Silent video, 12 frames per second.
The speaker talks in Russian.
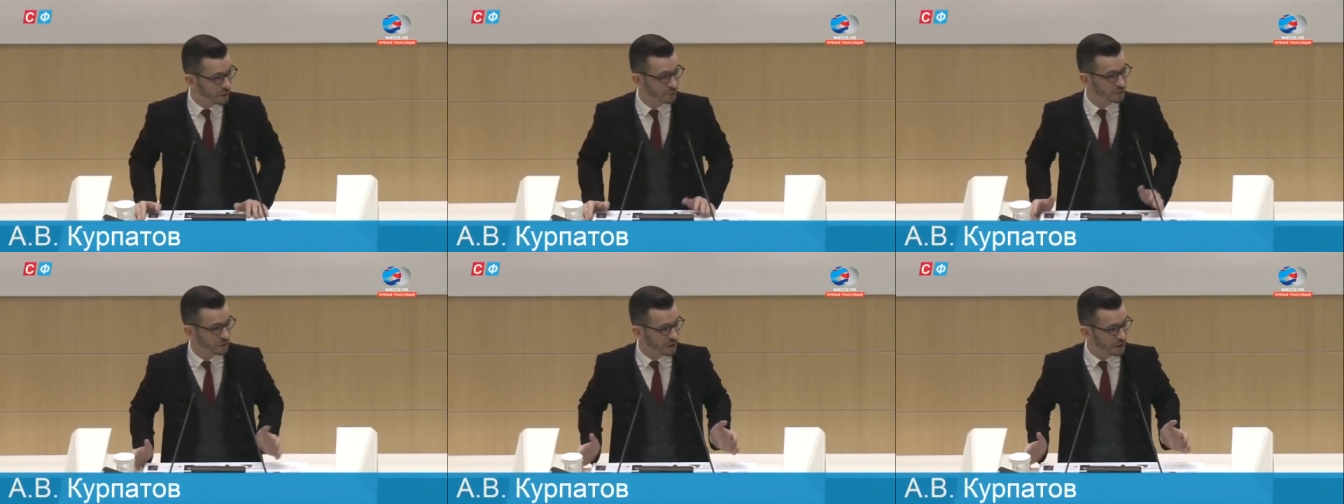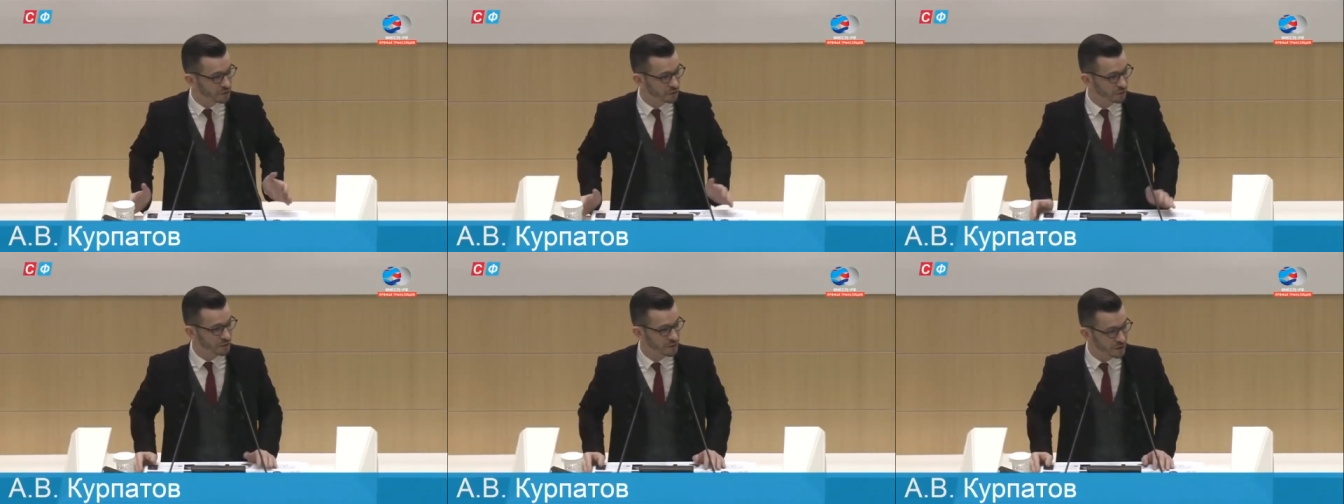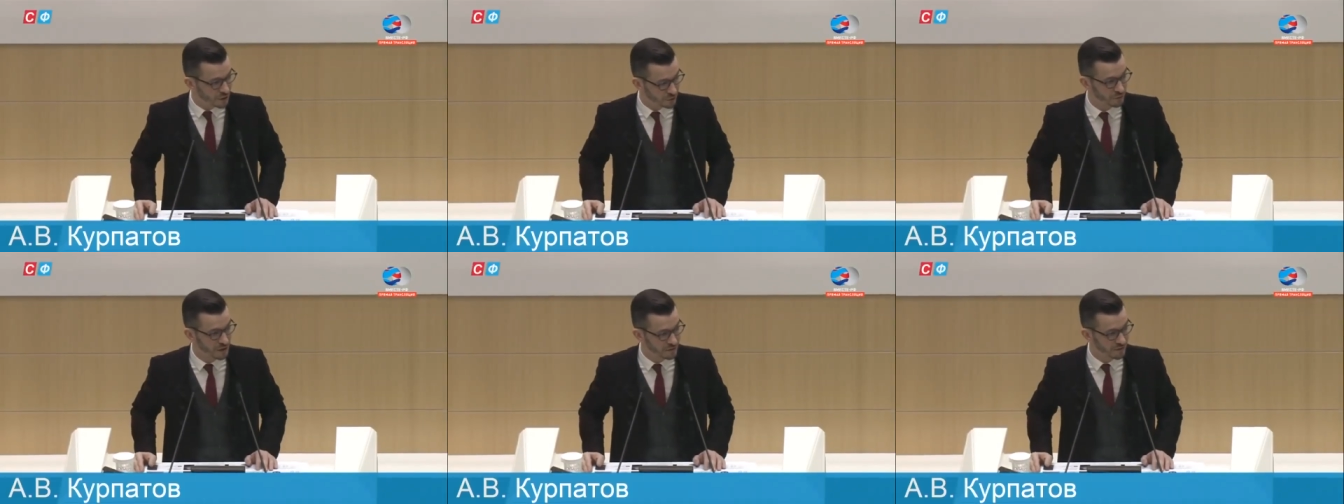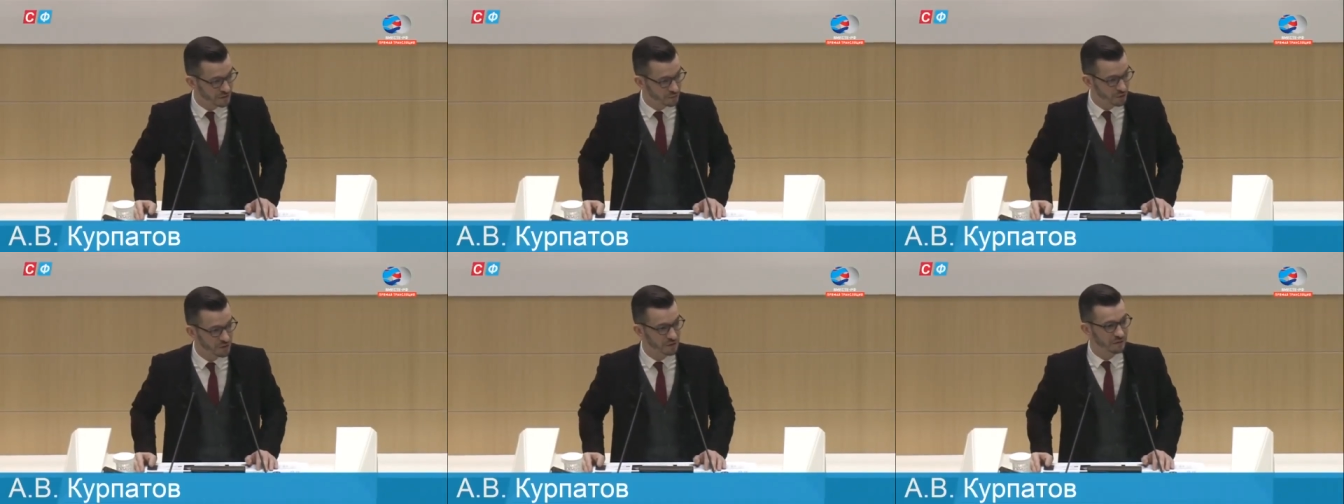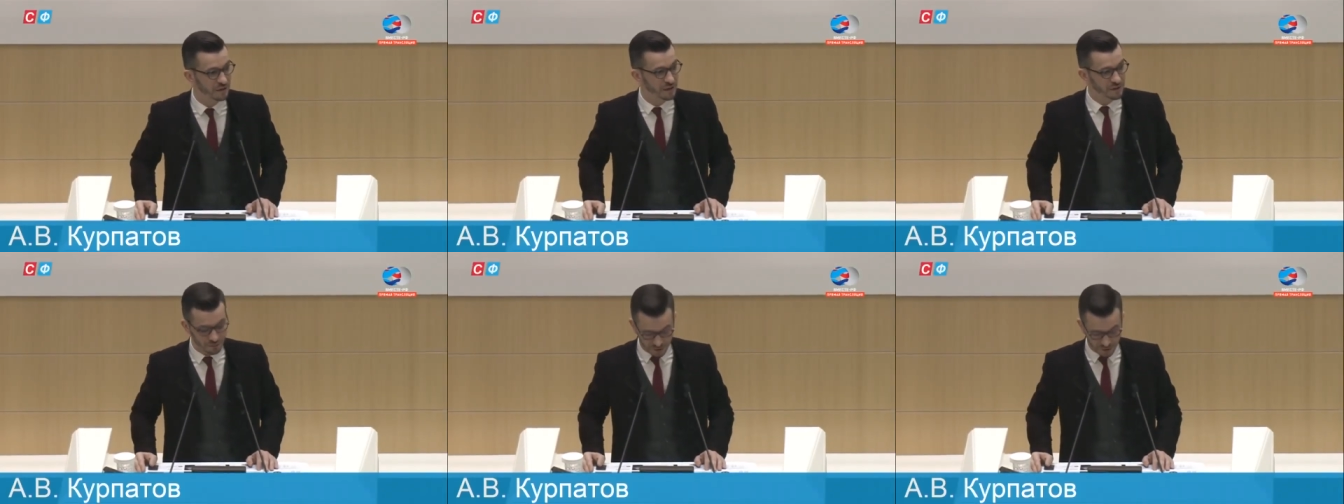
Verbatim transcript: Я очень рад, что сейчас у меня есть возможность говорить об